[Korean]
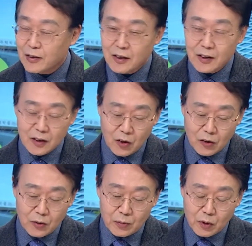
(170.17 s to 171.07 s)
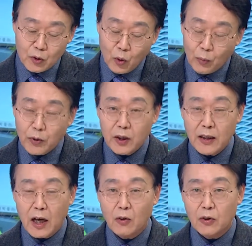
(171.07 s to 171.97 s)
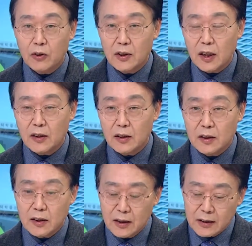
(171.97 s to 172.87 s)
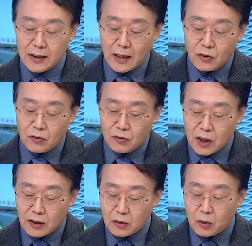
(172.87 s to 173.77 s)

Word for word: 어, 거기서부터 요번에 나온 거는 사실 단순한